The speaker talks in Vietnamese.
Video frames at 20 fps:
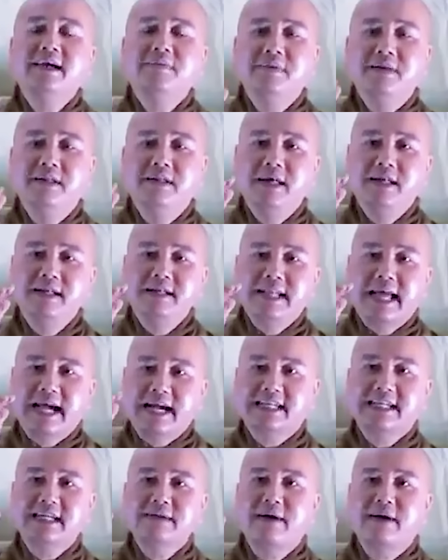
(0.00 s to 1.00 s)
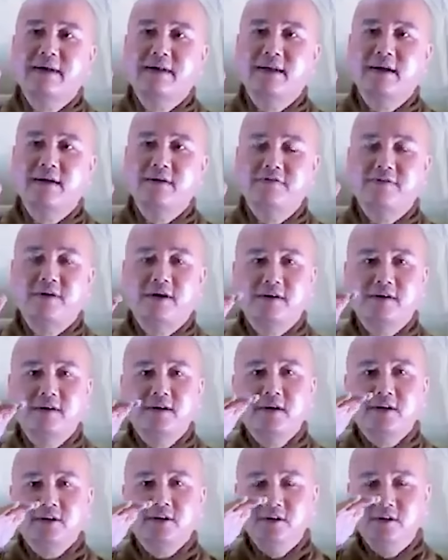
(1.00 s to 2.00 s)
mình nên đặt cái bàn thờ Phật,
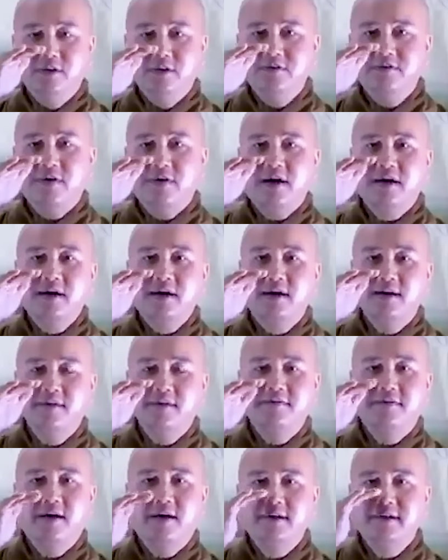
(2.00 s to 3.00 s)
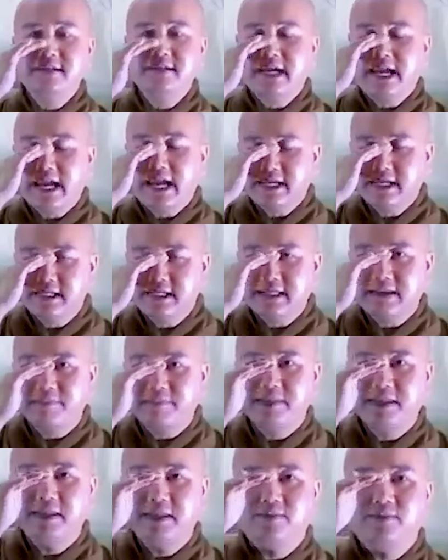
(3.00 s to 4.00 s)
tượng Phật, hình Phật ngang cái
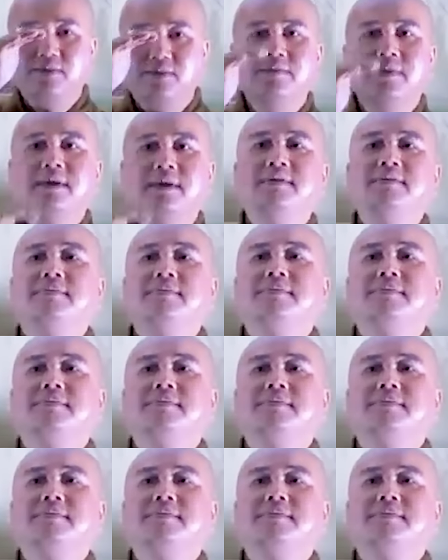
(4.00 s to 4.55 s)
tầm nhìn của mình.